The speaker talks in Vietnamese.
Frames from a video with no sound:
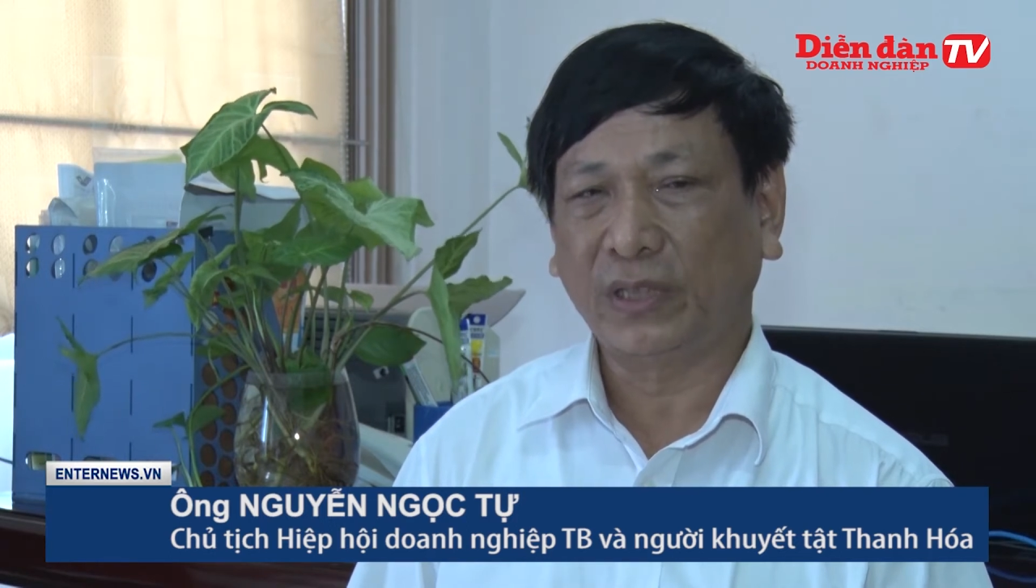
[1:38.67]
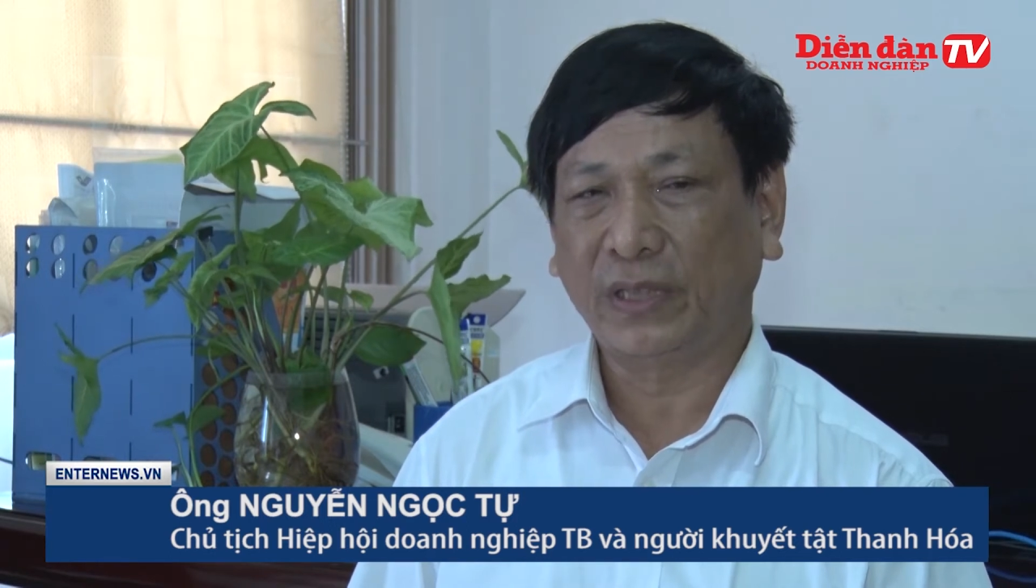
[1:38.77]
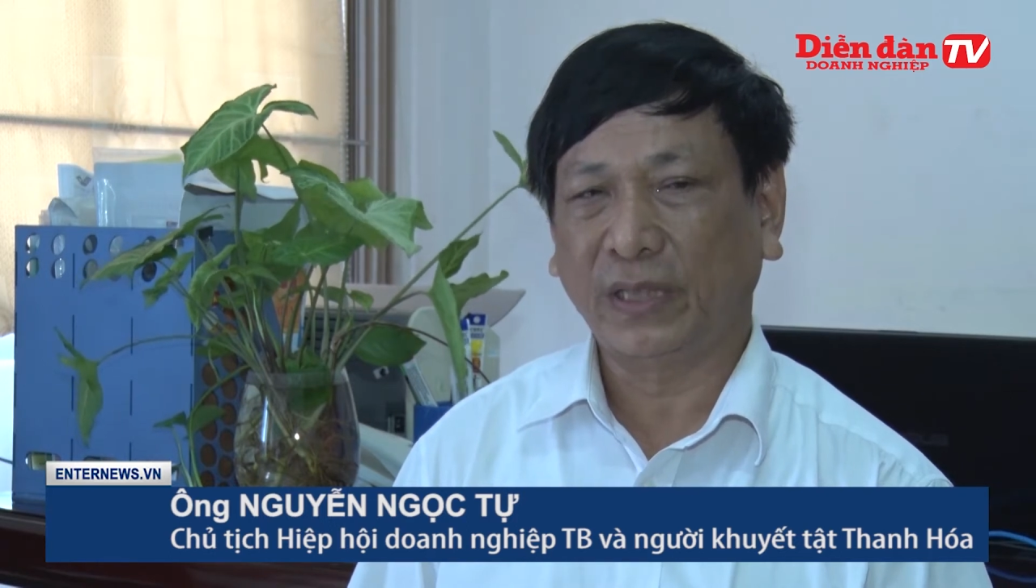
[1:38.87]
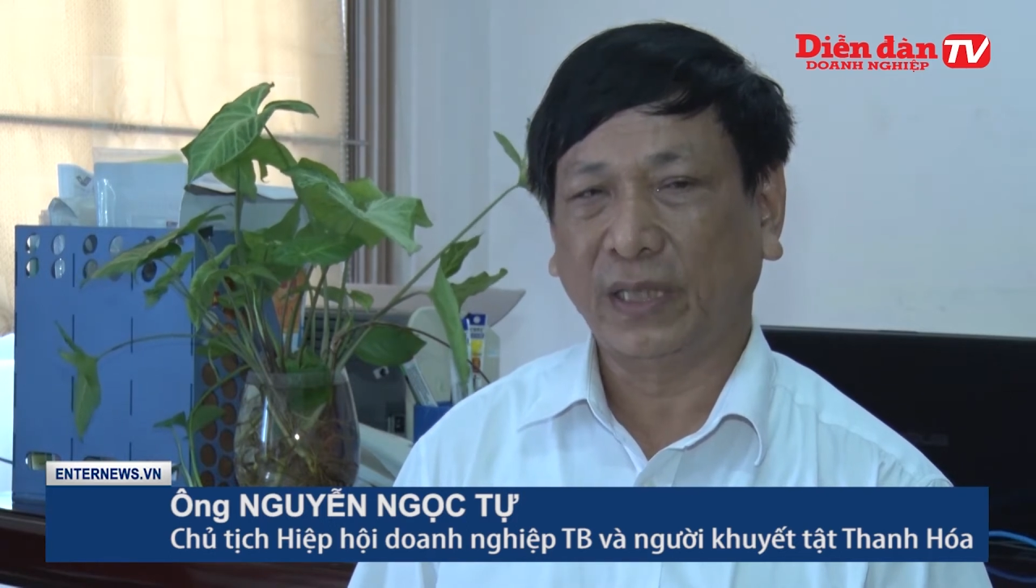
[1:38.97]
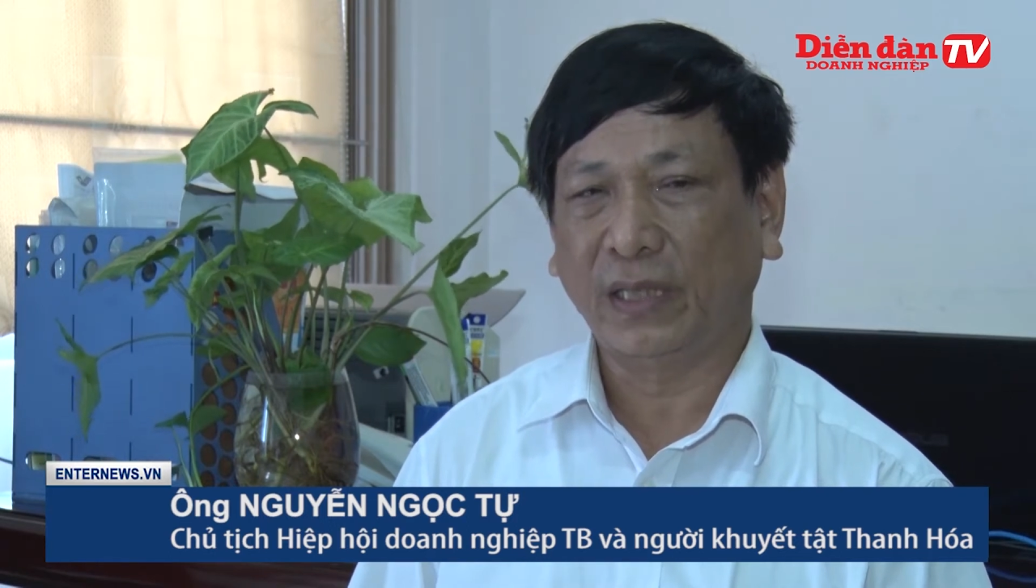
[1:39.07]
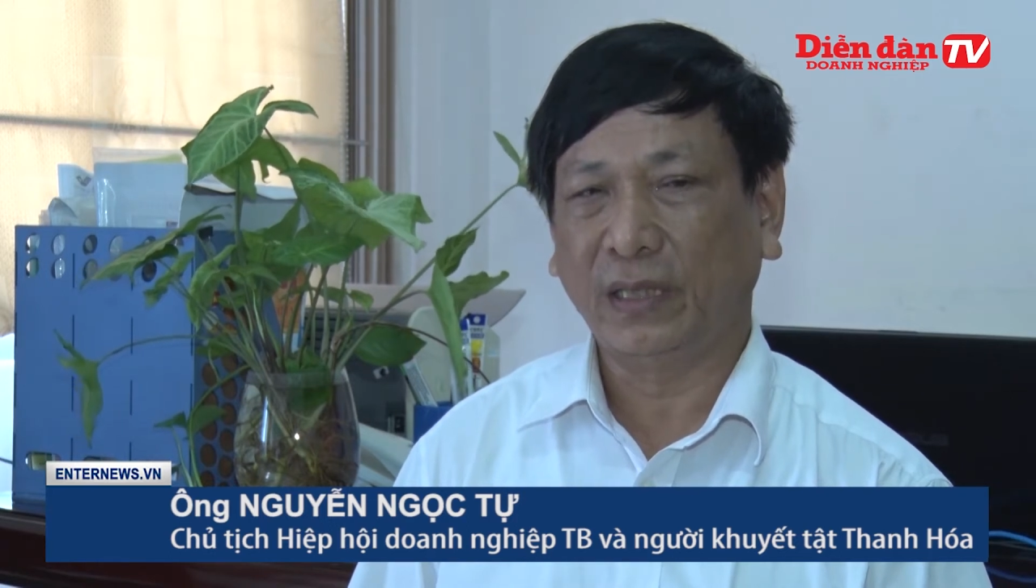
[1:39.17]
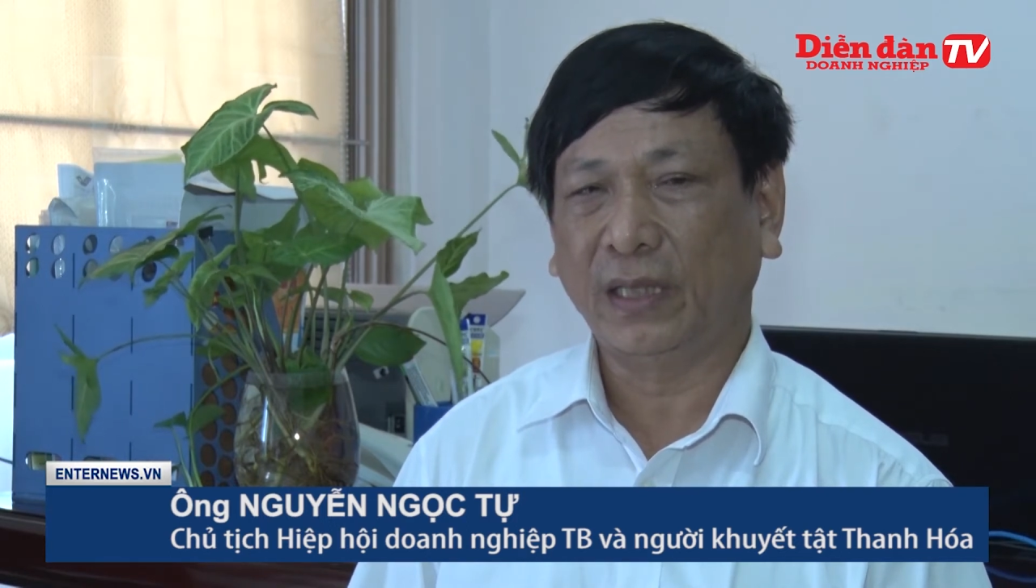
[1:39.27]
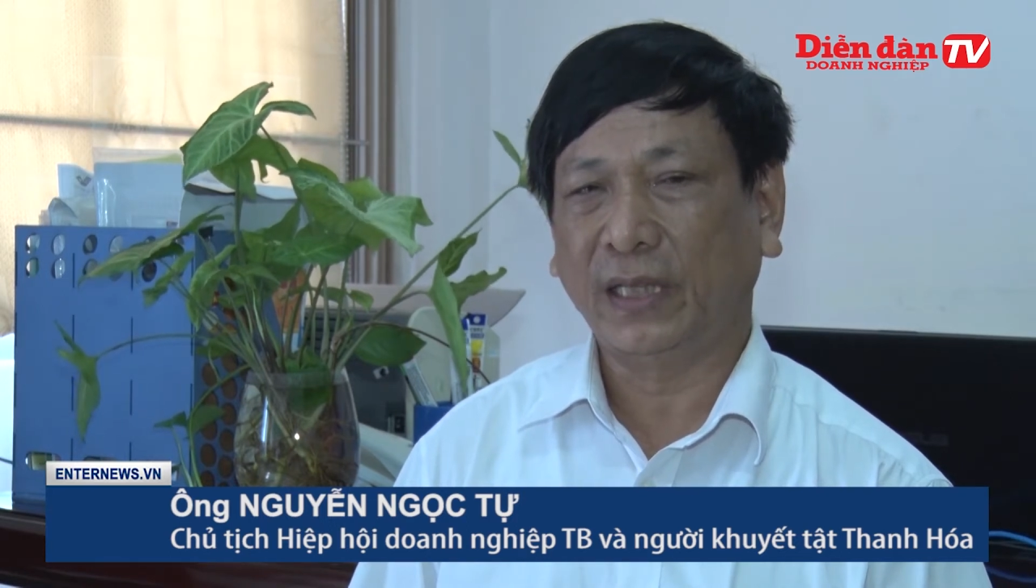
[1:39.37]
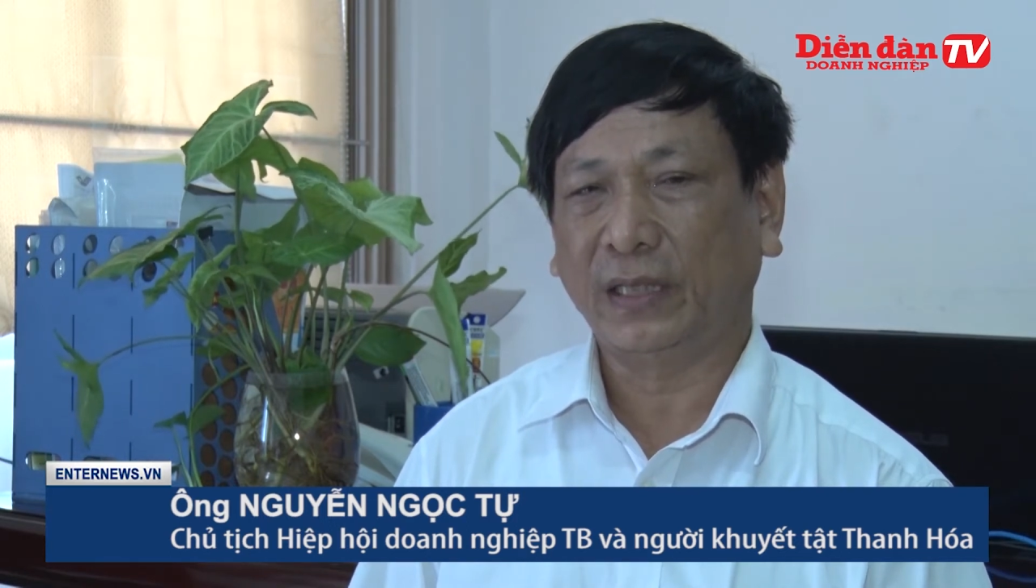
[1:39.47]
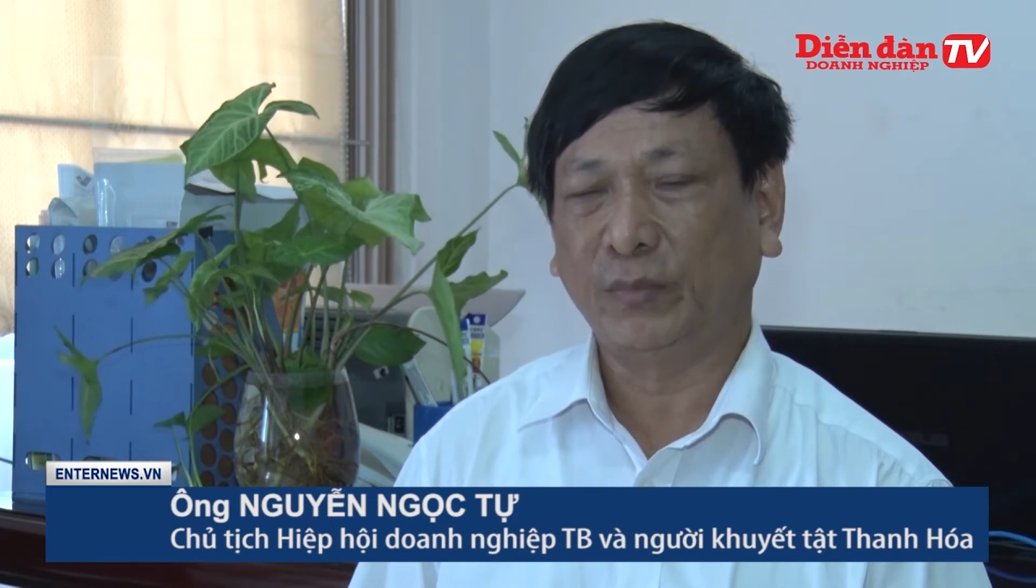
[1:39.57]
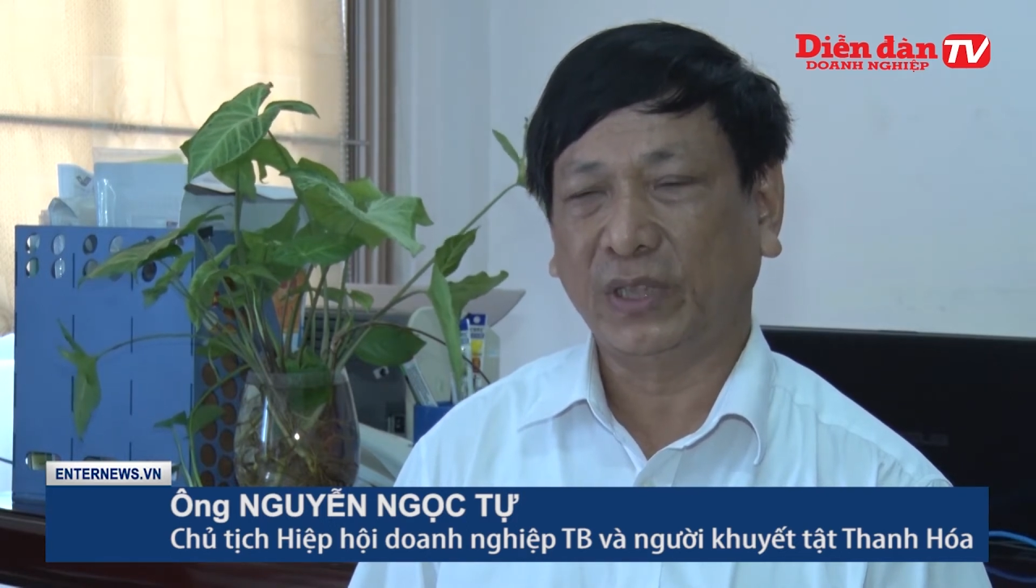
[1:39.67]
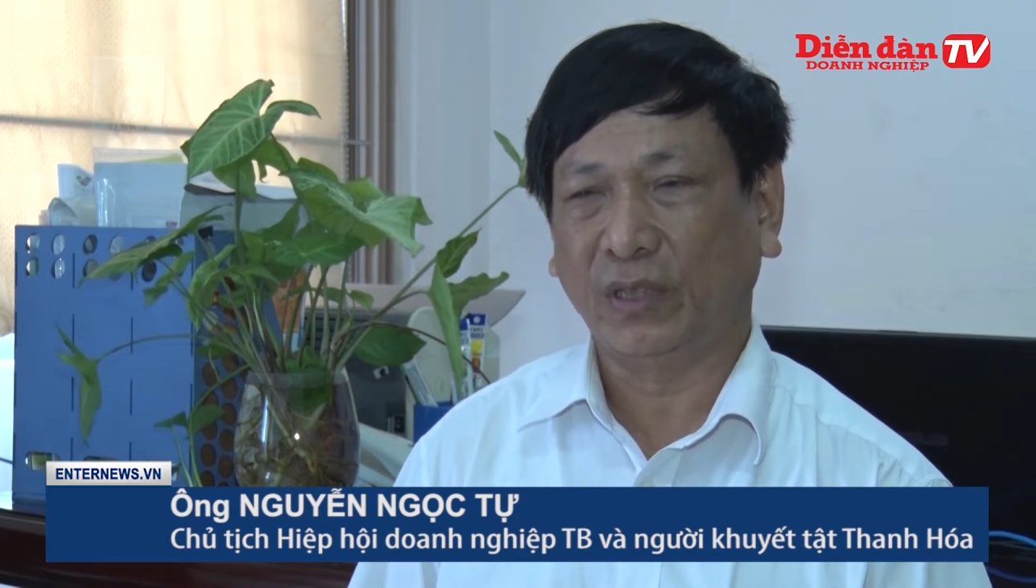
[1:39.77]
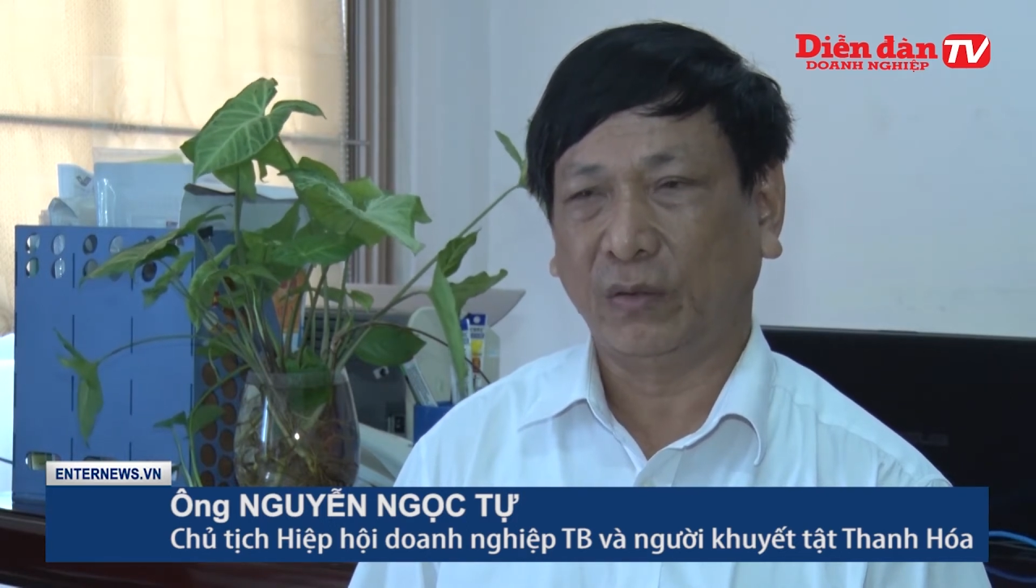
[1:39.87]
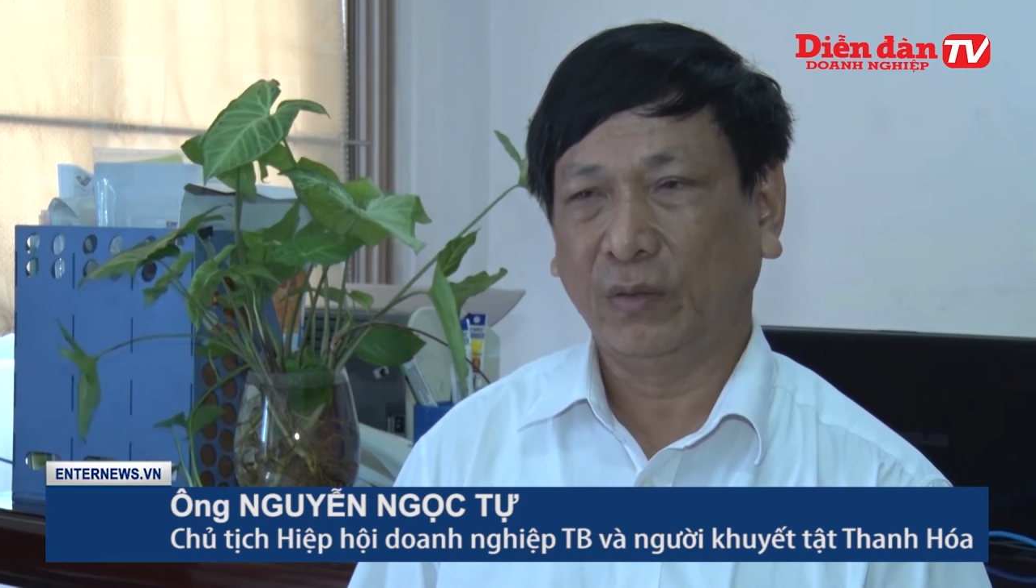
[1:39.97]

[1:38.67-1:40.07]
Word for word: xe là hơn 200 triệu